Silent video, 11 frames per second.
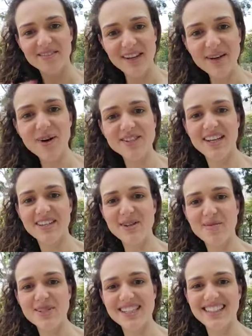Vem com a gente
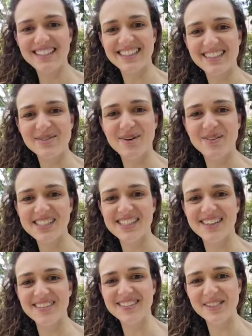começar essa
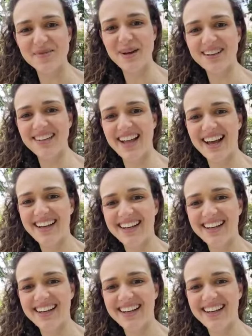transformação. Te espero lá.